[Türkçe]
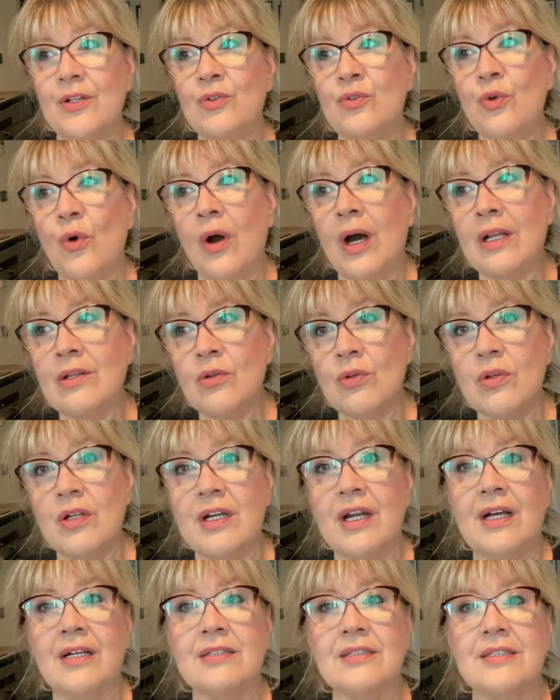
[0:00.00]
doğal
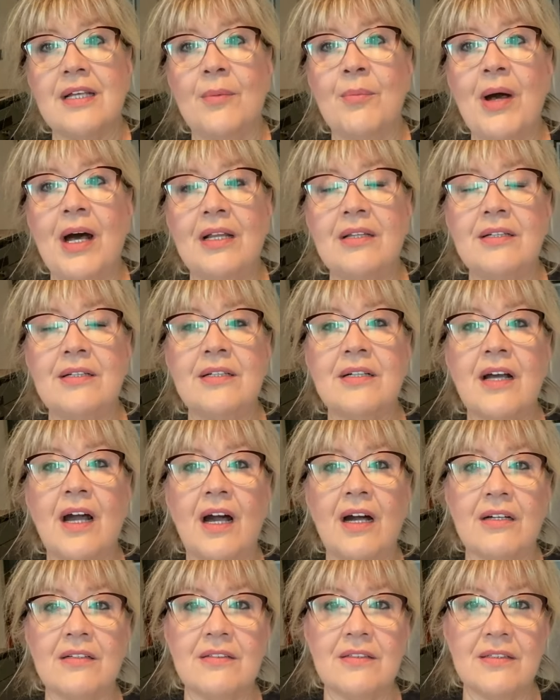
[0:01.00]
olarak sabahları
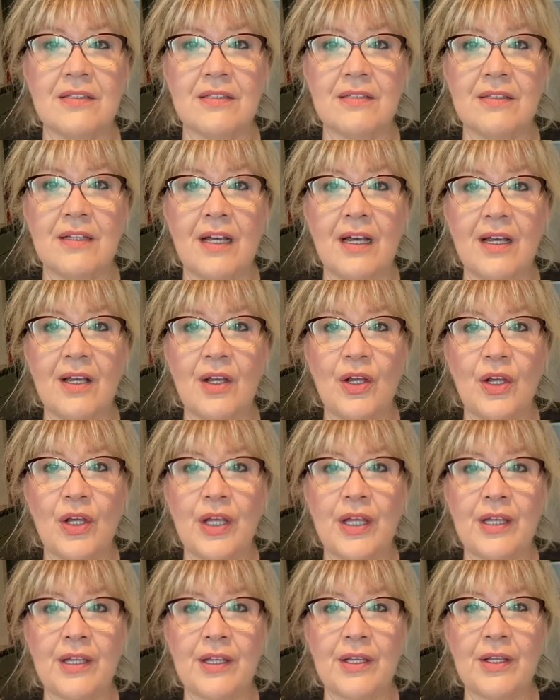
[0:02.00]
kalktığında
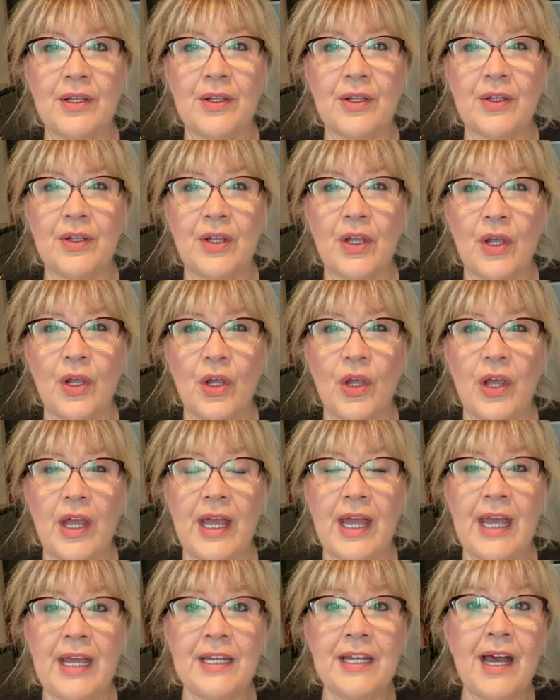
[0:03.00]
e,
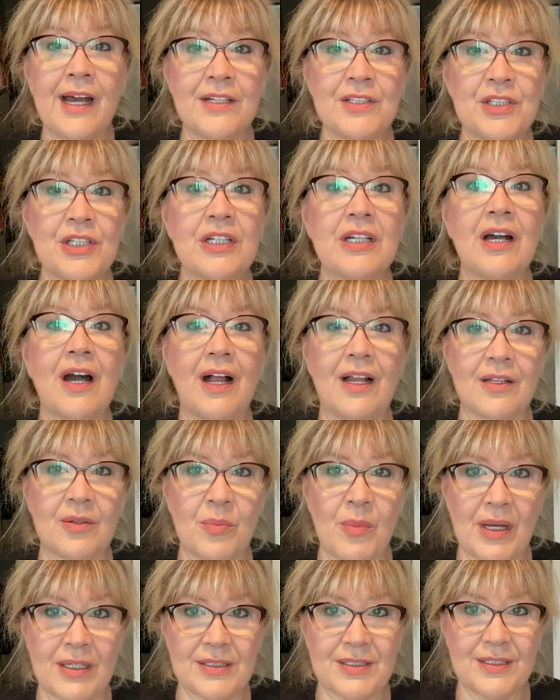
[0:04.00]
enerjik
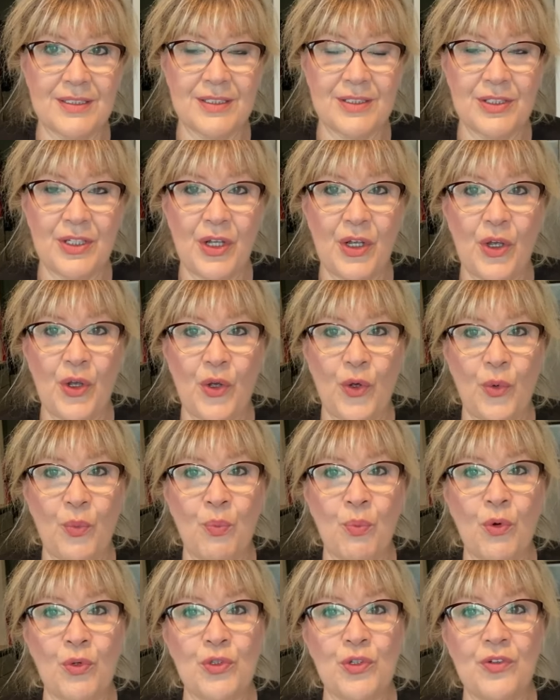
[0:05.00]
kalkmaz.
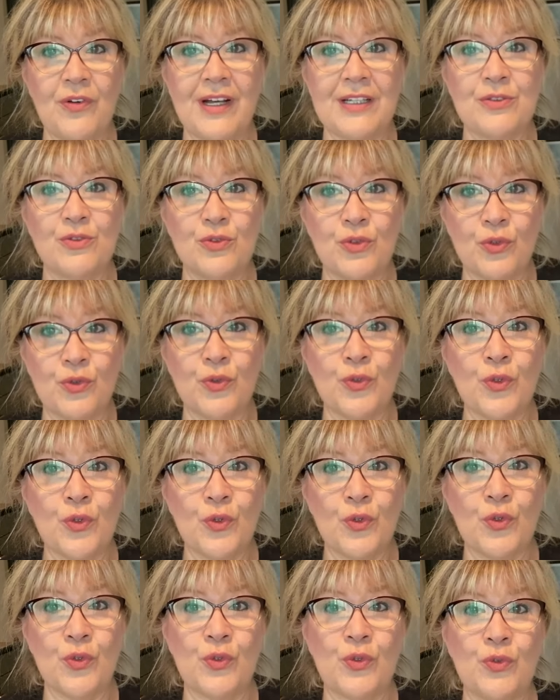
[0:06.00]
Motivasyonu
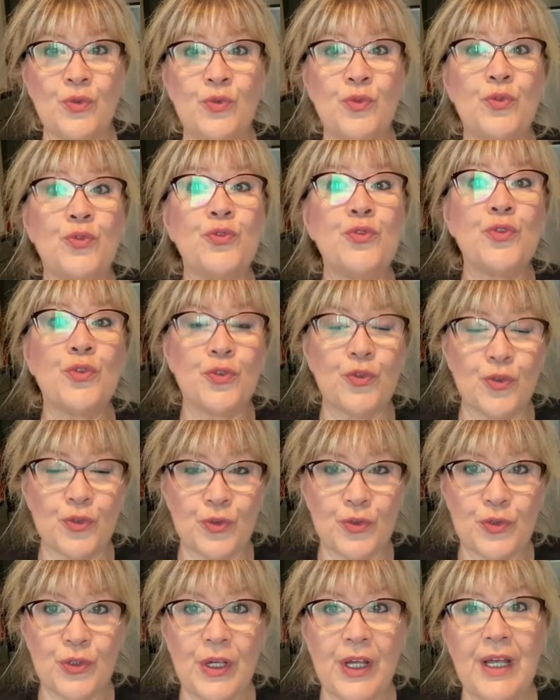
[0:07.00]

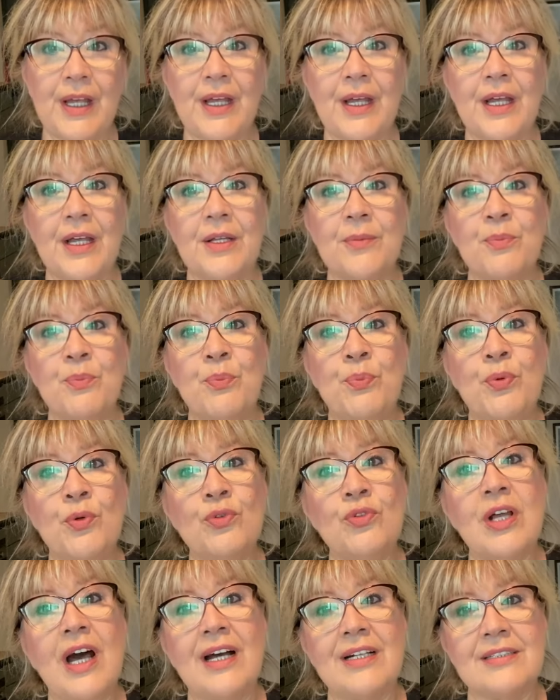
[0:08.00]
düşüktür.
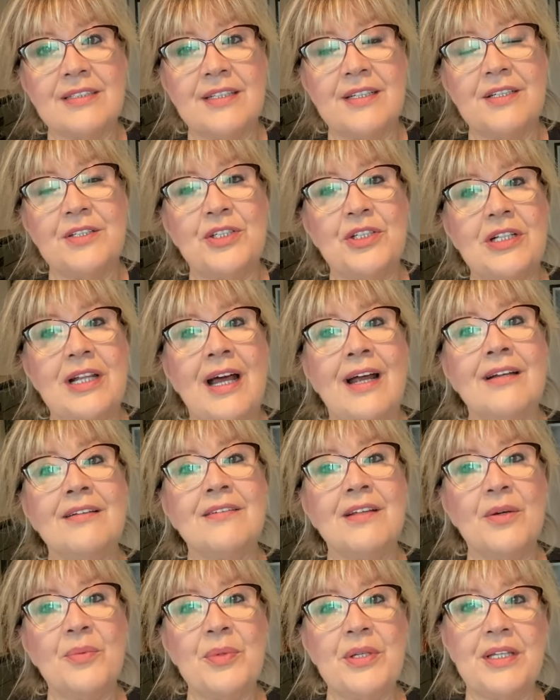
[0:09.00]
Bu tarz kişiler
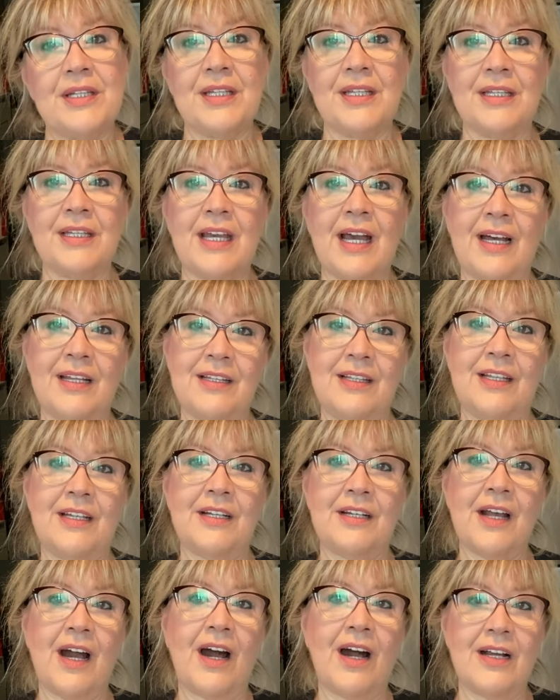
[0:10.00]
tabii ki
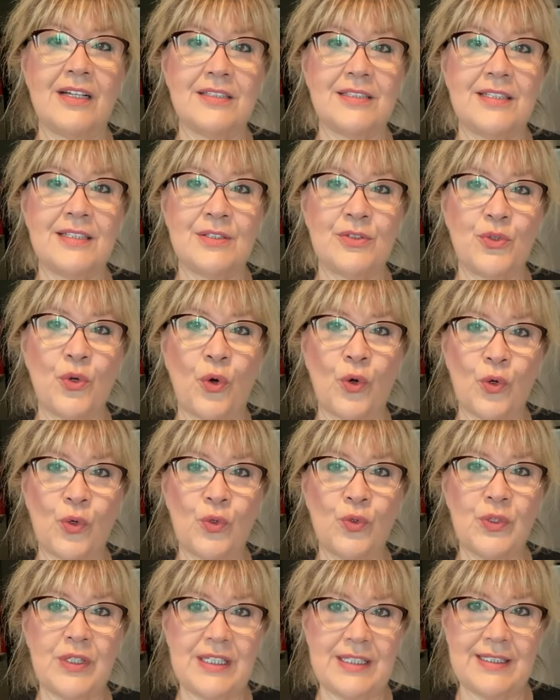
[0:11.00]
kendilerini halsiz,
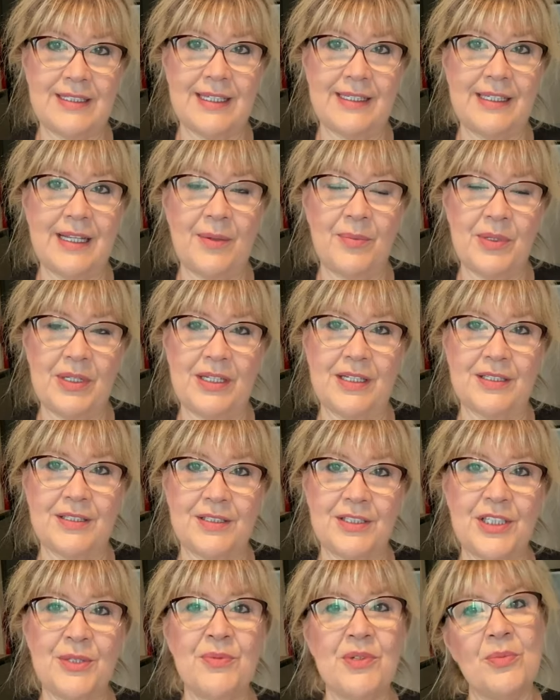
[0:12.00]
yorgun hissedebilir.
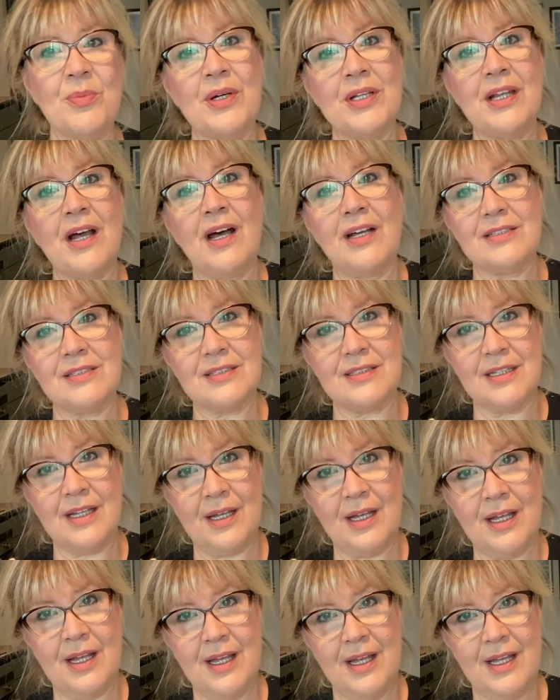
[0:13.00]
Şimdi bana
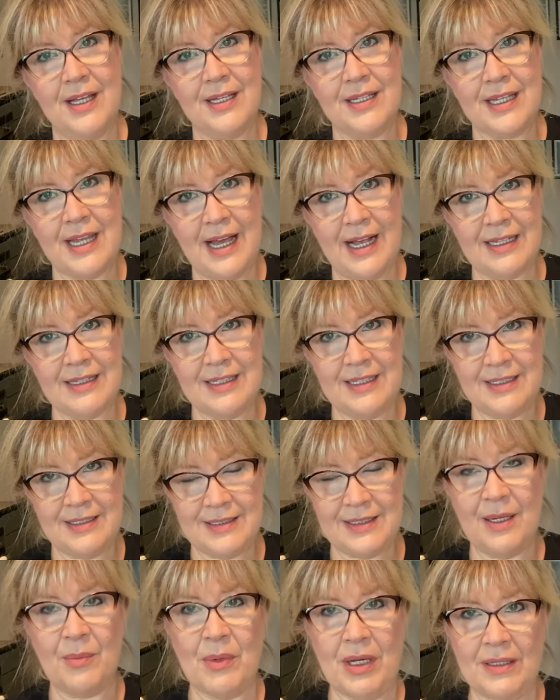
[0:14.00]
hasta geldiği
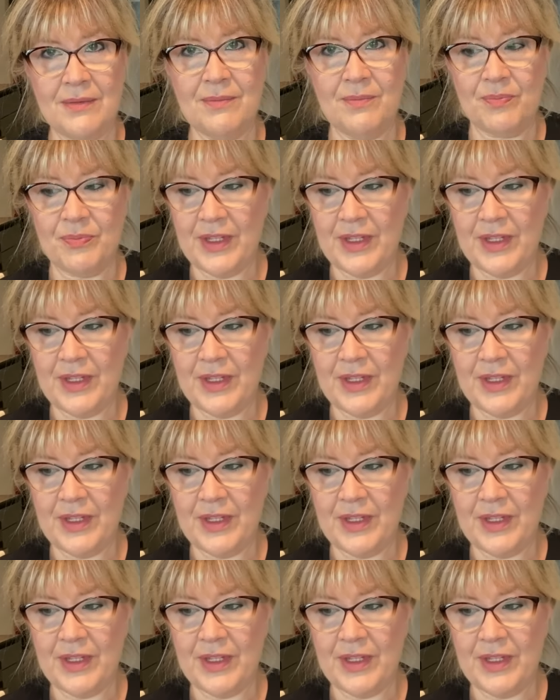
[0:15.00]
zaman